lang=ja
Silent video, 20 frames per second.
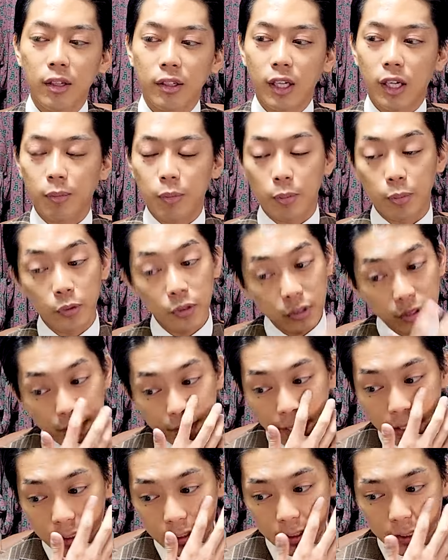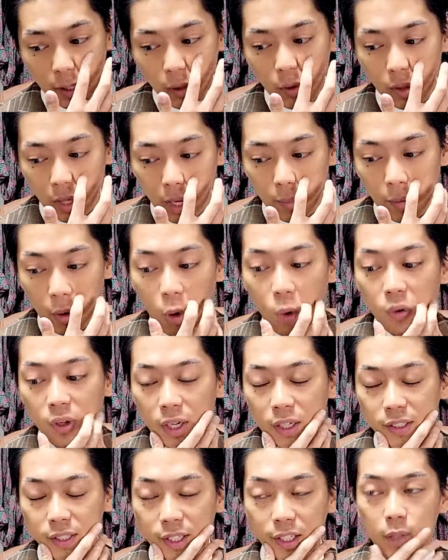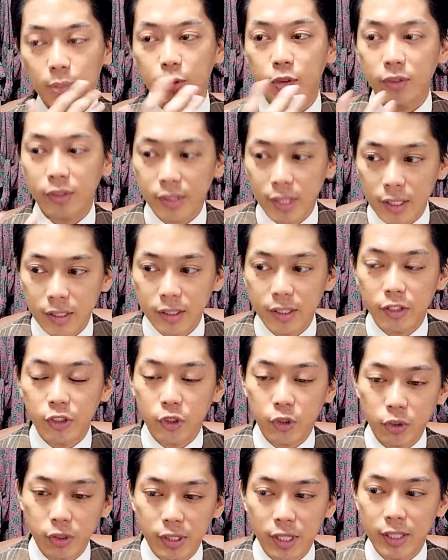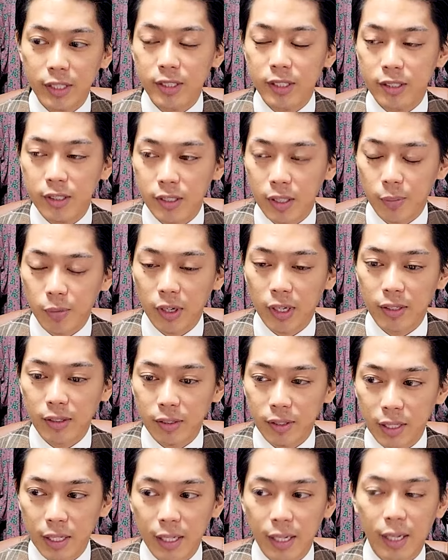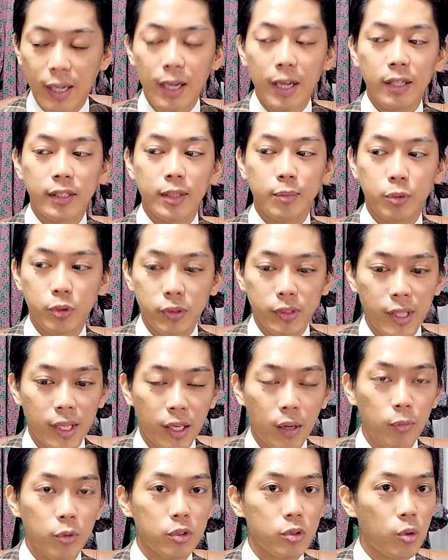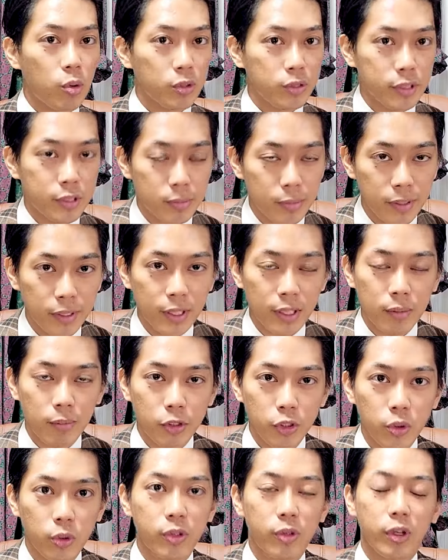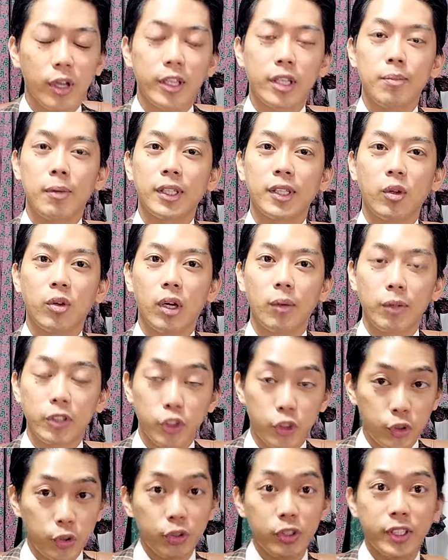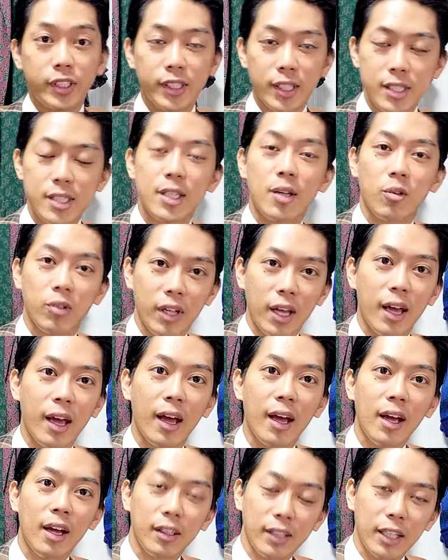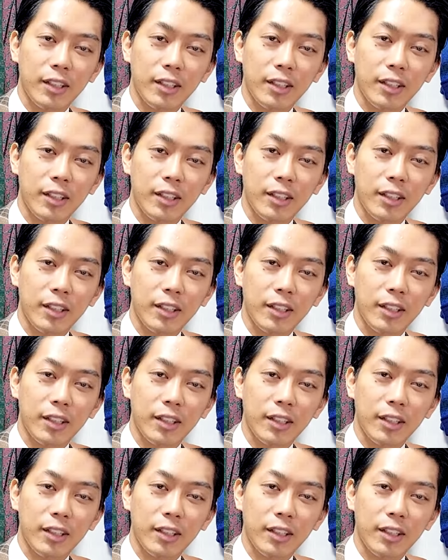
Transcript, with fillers: だから分転したのが、まあ、本格的に分店して中退についてもらって、で、文系科目こう進めていきましょうっていうのが決まったのが、まあ、11月なので、